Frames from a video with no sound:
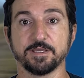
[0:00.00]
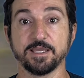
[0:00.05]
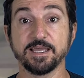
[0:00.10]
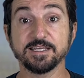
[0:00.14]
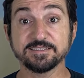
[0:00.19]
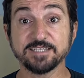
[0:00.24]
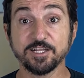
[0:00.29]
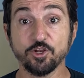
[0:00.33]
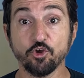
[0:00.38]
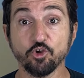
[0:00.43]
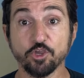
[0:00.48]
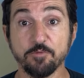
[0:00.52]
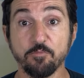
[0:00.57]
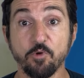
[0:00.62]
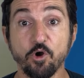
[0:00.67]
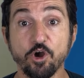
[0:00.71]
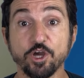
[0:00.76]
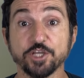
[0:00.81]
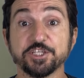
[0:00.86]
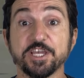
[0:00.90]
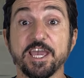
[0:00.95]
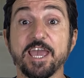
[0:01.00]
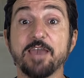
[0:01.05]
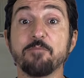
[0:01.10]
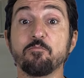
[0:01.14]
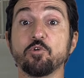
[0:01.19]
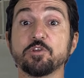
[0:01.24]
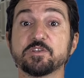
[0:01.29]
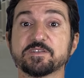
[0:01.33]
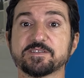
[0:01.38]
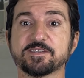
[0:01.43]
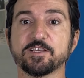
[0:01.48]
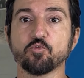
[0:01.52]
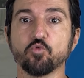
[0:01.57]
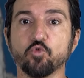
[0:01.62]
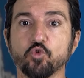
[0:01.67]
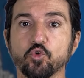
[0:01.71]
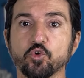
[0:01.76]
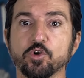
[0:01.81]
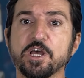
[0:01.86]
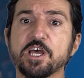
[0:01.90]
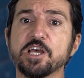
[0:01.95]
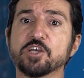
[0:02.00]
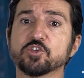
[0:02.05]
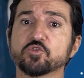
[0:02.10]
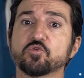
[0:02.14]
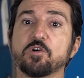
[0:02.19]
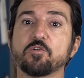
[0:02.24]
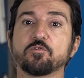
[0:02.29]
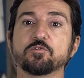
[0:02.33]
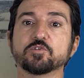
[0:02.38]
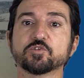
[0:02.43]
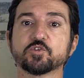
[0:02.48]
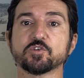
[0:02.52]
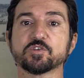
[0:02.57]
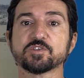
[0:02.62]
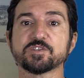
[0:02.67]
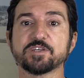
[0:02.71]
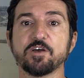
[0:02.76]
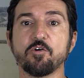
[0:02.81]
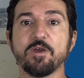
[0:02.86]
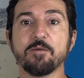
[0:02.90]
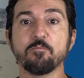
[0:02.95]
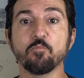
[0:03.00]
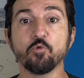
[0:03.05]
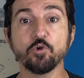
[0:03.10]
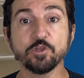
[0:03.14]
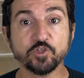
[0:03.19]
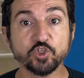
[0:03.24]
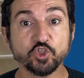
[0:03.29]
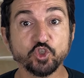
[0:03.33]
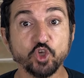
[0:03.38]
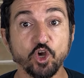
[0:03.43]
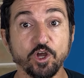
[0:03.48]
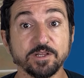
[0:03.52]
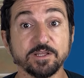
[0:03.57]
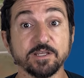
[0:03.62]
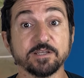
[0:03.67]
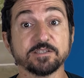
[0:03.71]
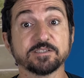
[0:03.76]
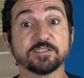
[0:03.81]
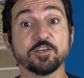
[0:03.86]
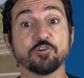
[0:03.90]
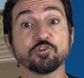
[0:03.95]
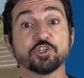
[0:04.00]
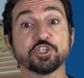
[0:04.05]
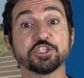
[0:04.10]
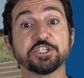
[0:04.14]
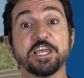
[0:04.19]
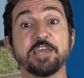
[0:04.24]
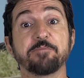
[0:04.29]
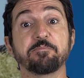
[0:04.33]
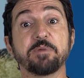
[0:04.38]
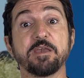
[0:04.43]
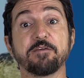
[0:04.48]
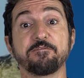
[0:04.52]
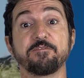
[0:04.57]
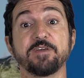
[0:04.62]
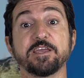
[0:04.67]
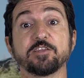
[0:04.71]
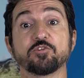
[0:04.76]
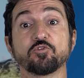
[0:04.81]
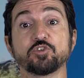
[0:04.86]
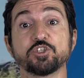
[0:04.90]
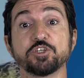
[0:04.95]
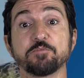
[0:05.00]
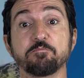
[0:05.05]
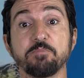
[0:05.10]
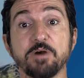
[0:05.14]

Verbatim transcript: Esse longboard é muito seguro, sua construção é muito sólida, seu shape é feito de